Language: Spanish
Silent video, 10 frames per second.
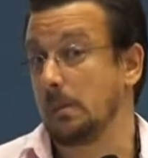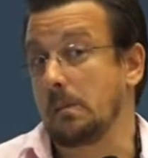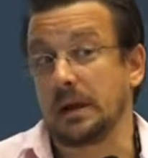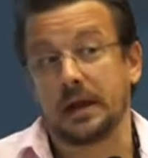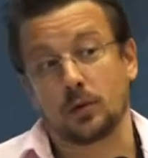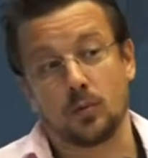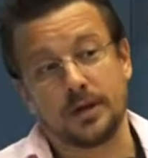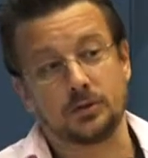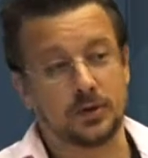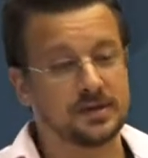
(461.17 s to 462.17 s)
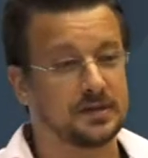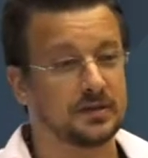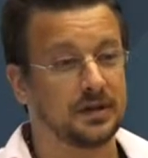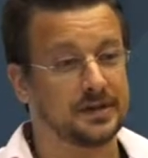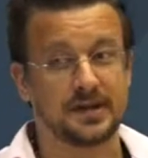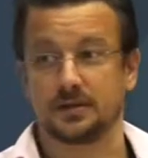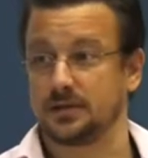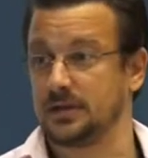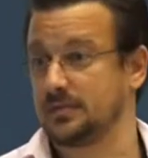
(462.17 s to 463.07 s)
El argumento es interesante,